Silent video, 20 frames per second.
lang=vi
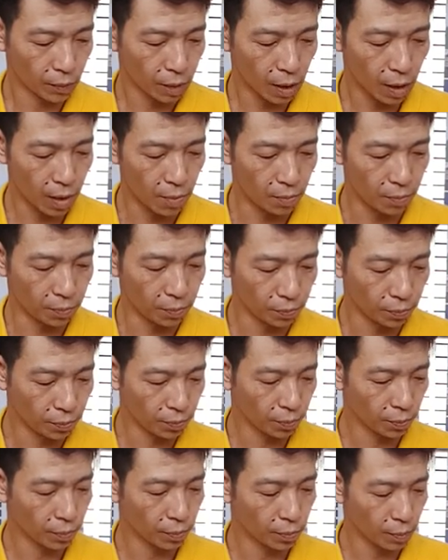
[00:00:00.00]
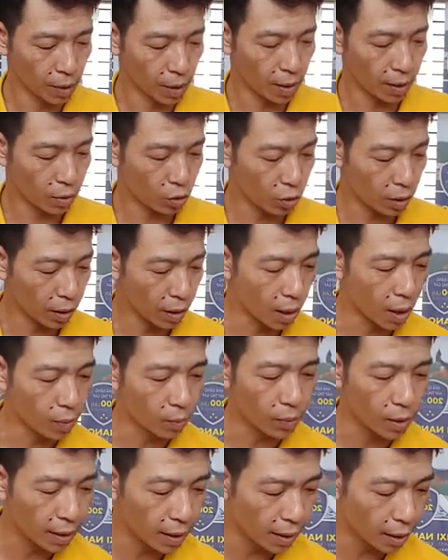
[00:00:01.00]
Không. À, cho thằng
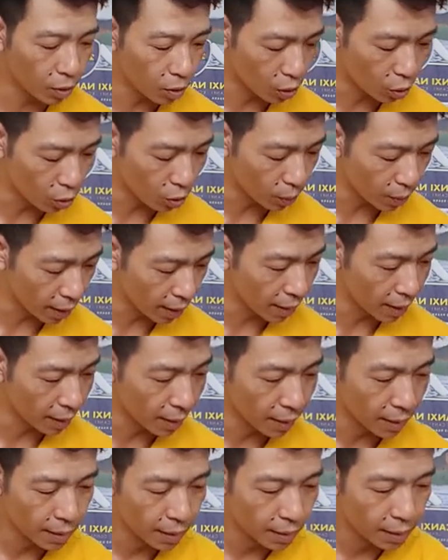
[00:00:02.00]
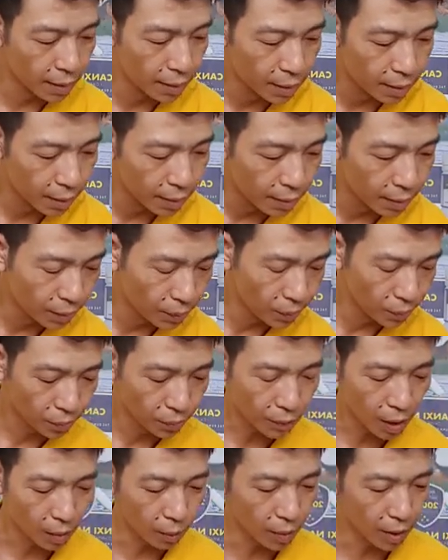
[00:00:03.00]
Hồng lên đây ngồi cùng đi.
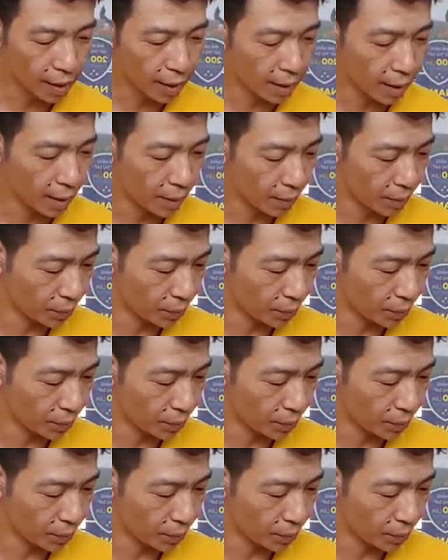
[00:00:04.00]
Hồng lên đây.